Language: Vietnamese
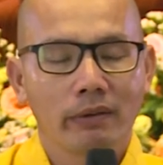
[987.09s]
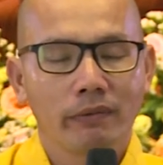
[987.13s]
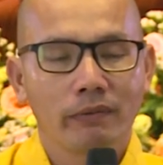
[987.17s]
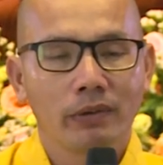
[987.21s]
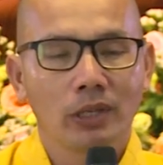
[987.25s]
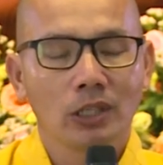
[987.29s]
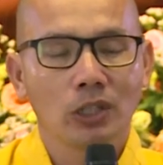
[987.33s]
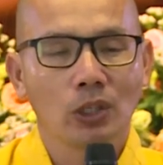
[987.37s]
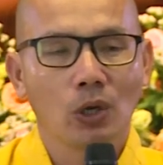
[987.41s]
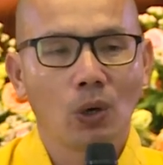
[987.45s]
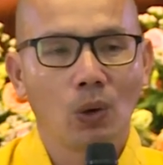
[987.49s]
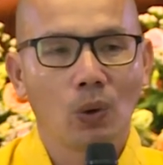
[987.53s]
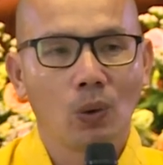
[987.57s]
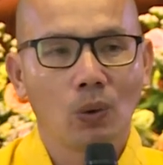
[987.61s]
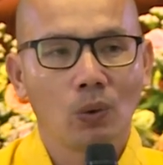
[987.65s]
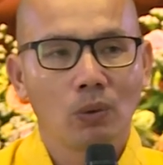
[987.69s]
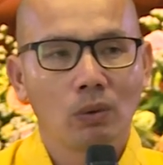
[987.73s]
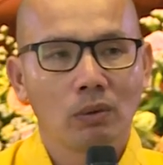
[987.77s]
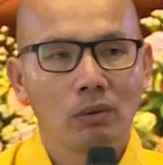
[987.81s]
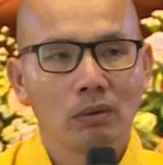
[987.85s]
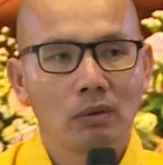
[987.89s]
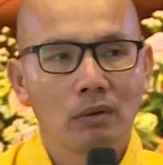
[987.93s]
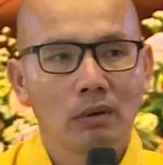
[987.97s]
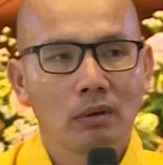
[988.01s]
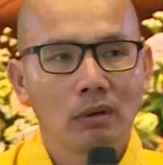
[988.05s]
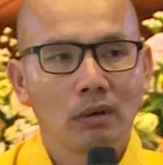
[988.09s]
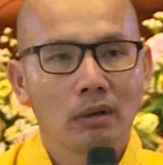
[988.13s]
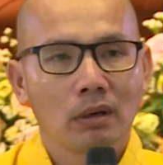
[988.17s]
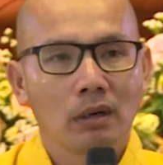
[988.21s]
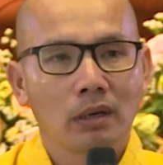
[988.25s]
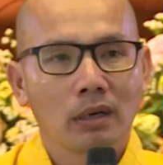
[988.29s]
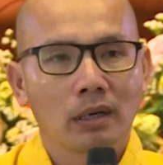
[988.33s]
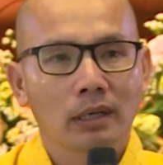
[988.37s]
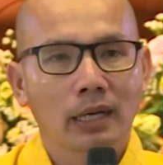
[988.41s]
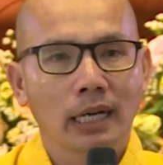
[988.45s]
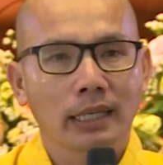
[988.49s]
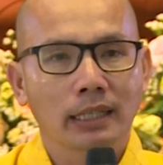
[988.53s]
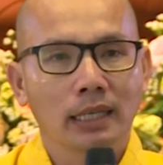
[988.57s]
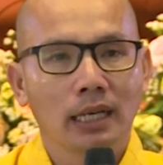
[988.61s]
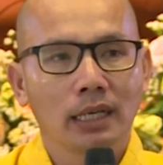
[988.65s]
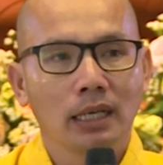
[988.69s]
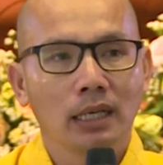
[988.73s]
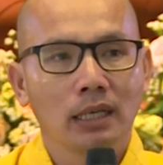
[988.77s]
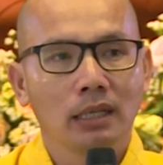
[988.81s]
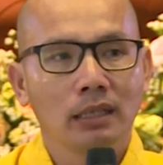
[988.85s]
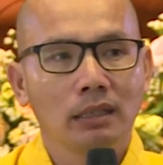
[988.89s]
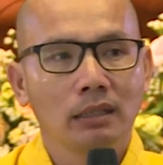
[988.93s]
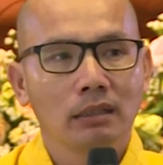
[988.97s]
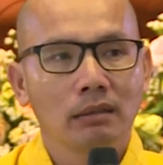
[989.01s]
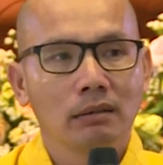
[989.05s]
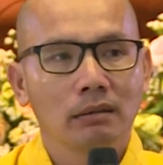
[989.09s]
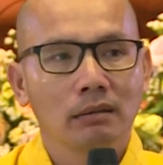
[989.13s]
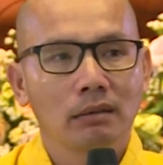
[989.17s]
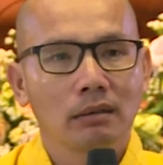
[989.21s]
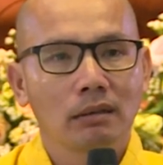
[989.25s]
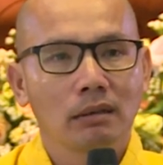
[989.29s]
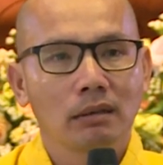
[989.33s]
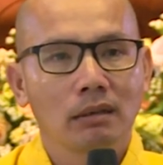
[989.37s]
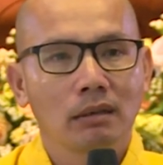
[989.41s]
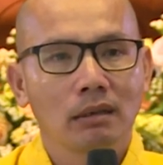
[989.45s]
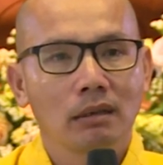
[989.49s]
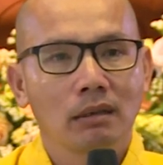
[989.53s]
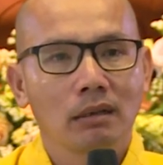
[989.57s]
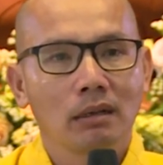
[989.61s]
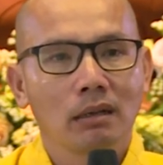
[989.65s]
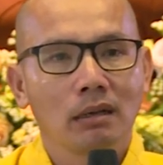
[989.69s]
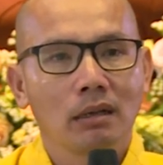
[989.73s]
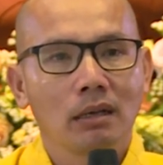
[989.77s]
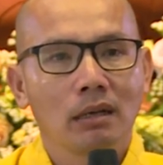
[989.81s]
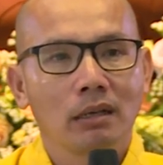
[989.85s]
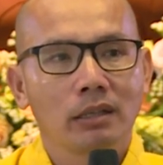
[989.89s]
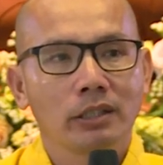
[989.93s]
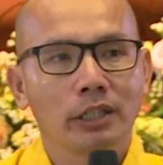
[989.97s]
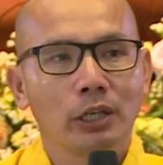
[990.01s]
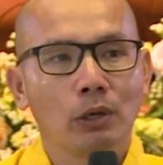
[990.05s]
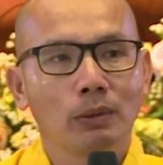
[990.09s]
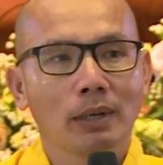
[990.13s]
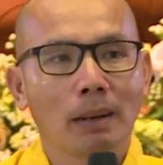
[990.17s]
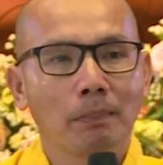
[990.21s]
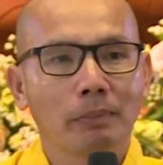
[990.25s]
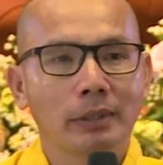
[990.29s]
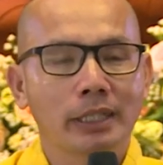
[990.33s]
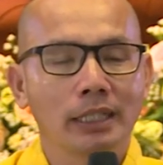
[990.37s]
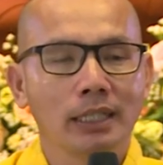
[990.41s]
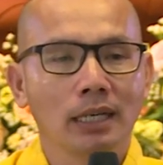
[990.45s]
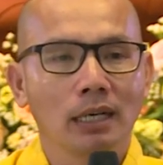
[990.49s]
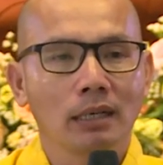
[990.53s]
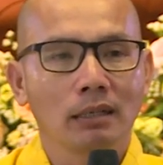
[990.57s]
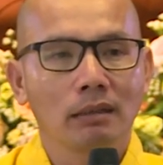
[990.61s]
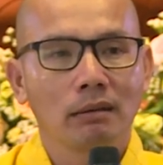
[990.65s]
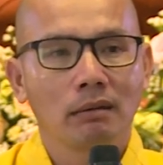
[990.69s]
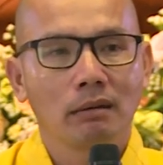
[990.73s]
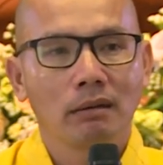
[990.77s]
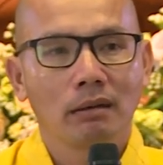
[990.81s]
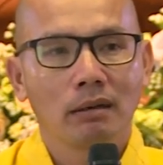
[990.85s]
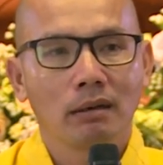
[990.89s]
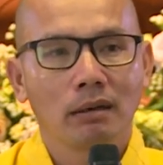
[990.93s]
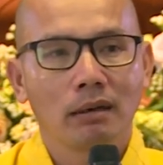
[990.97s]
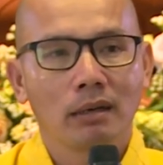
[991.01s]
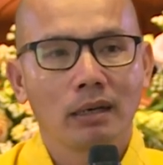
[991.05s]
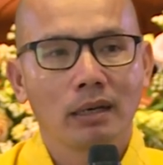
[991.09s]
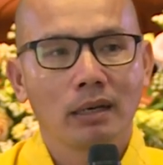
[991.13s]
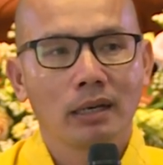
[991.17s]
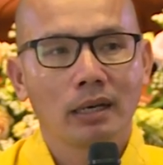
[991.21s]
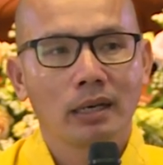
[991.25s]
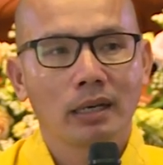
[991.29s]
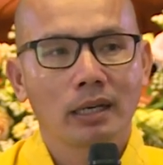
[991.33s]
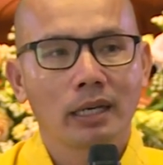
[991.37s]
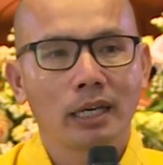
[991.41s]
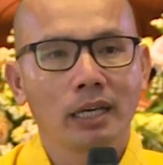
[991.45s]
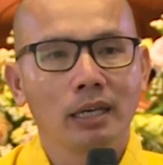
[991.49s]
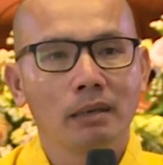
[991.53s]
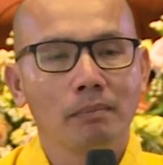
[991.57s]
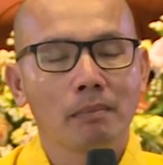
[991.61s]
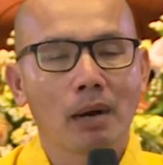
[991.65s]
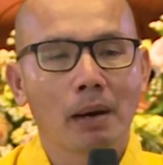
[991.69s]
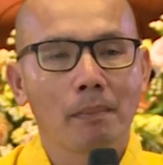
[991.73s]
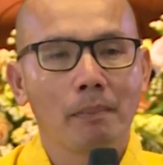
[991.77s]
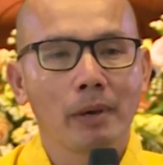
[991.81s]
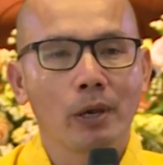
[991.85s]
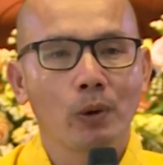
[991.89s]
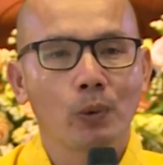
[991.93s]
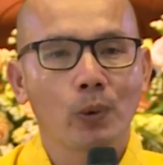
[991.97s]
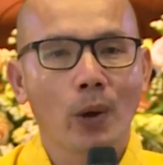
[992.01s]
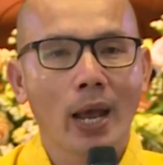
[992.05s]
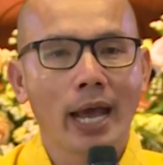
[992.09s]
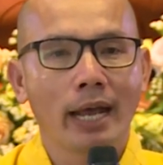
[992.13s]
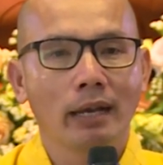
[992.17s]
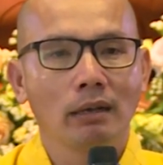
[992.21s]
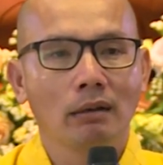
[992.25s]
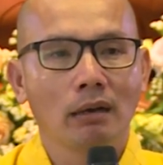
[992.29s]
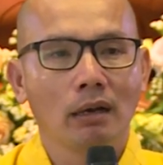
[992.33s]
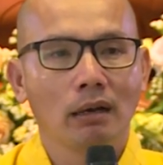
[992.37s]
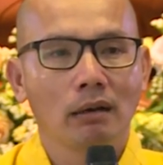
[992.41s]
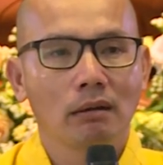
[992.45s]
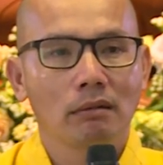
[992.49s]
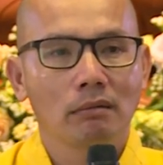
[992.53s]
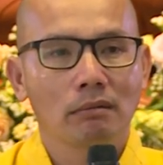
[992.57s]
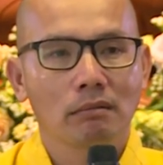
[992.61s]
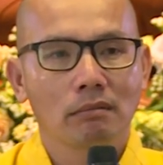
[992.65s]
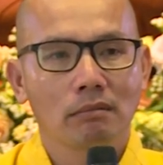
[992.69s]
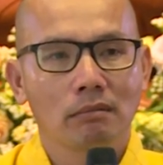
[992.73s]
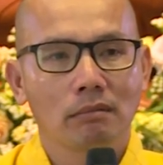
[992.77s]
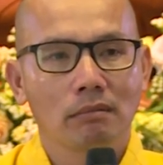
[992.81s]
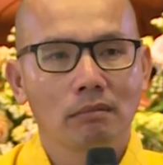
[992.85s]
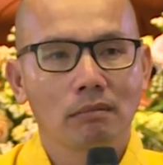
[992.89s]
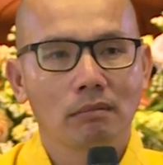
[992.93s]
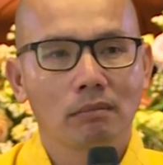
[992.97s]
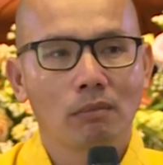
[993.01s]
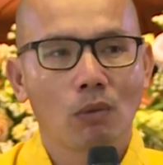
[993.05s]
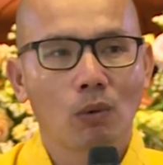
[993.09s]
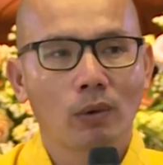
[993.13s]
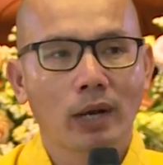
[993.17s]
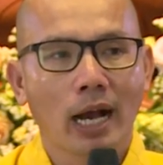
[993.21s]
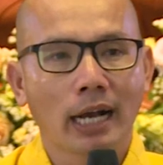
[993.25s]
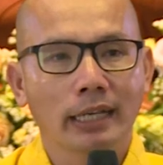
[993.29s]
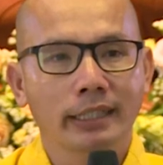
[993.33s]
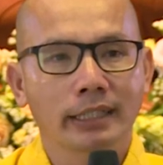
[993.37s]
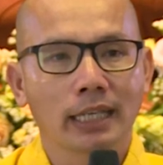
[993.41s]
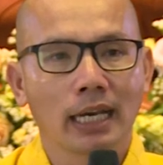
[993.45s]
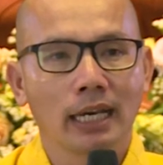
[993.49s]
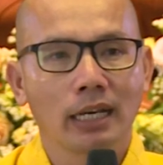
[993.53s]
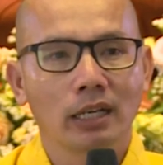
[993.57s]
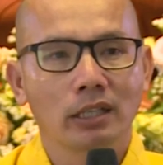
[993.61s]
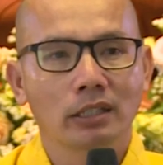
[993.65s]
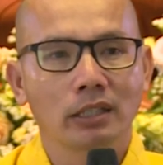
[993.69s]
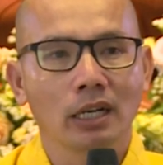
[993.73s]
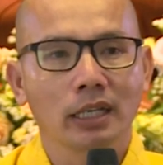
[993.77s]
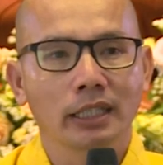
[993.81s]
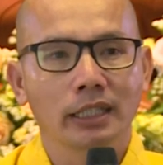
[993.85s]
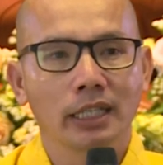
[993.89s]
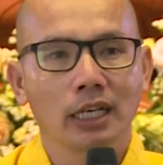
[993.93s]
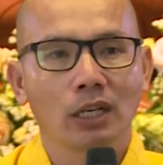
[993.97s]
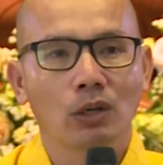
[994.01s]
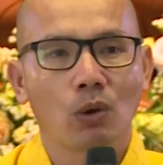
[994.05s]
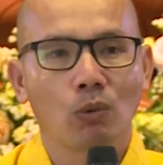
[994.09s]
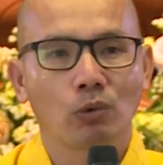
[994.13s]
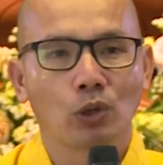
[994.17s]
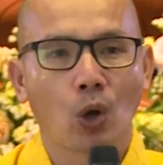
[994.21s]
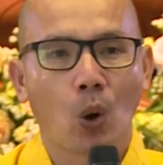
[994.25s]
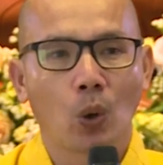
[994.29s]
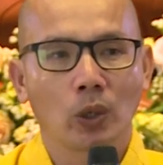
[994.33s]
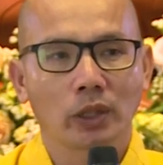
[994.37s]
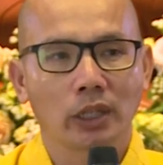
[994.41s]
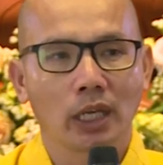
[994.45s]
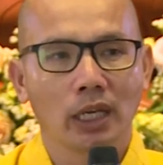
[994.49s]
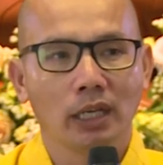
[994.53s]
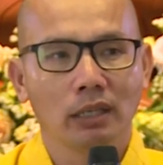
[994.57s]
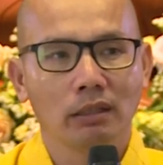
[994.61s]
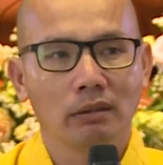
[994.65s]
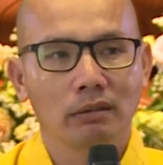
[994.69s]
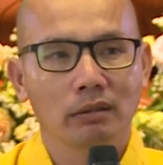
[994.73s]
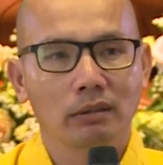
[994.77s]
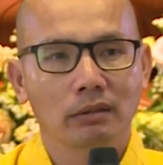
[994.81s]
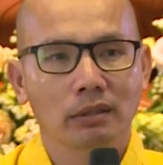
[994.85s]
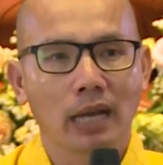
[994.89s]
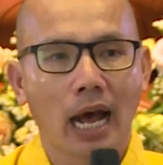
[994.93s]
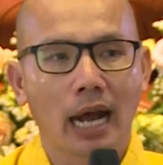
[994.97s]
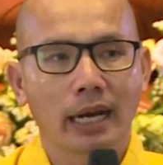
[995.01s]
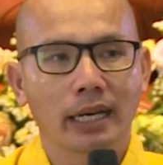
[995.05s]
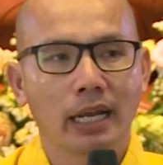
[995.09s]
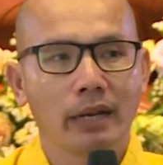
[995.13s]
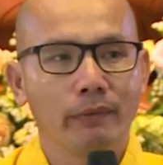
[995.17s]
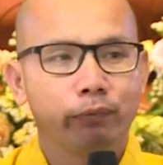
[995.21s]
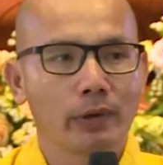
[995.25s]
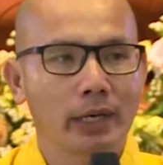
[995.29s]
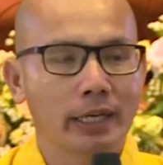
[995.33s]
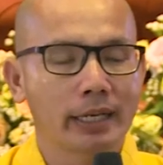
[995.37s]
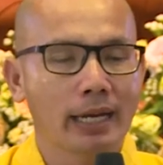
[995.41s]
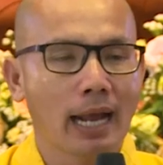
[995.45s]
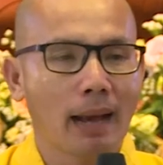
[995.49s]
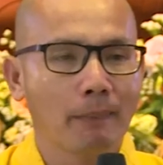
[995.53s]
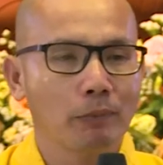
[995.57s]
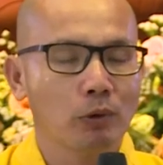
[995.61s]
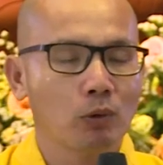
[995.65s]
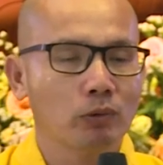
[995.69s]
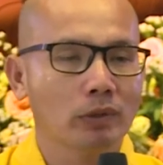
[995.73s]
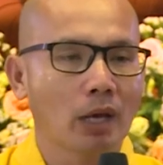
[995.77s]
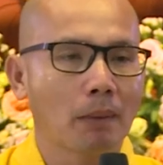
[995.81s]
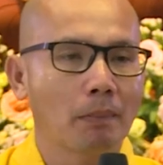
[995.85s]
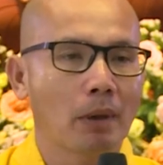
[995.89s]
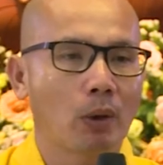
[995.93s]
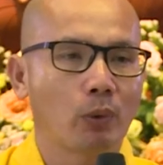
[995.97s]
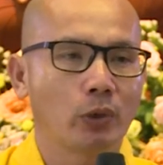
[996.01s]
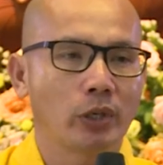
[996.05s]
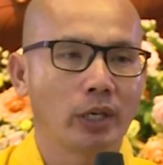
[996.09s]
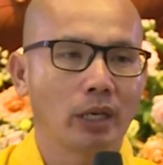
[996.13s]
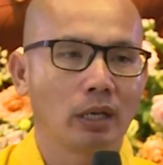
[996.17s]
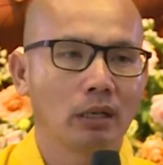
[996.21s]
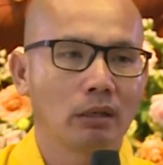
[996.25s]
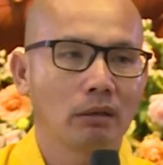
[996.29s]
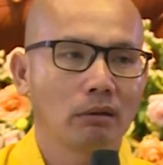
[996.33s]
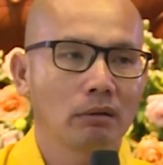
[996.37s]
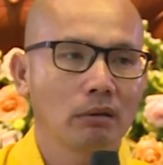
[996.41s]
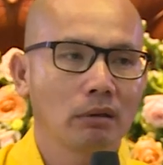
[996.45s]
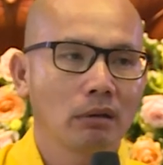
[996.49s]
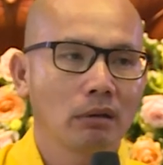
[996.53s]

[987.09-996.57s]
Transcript: Ví dụ cách đây nhiều năm trước, khi mà Bi Rain á, một ca sĩ trước kia cũng nổi tiếng, đã đến Việt Nam chúng ta biểu diễn,